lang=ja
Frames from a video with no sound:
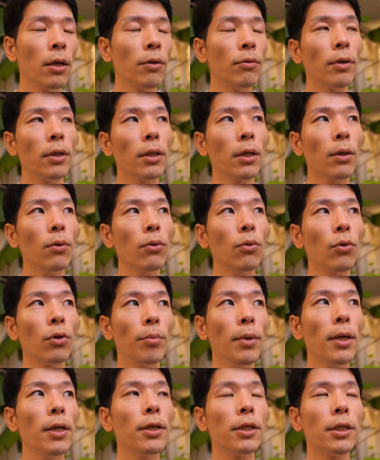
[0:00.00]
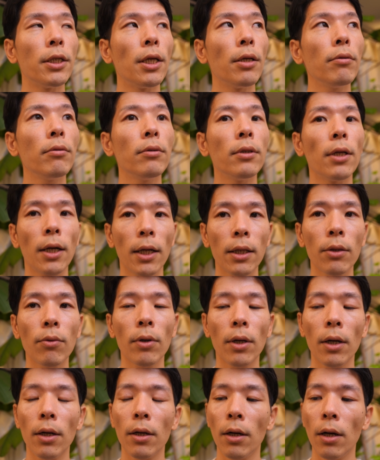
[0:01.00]
不安なことをイメージしてるんだなと
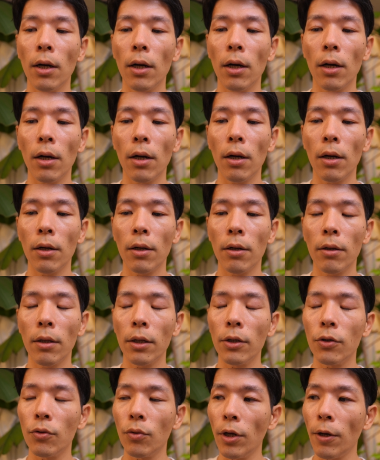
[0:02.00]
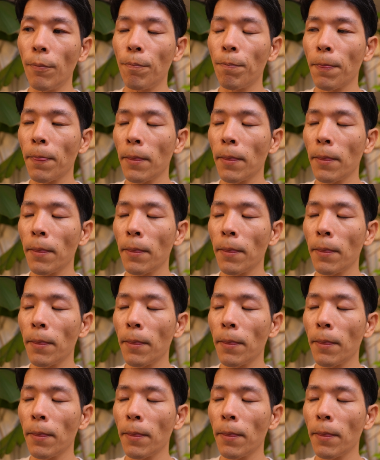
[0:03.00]
か、ああ、なんでしょうね。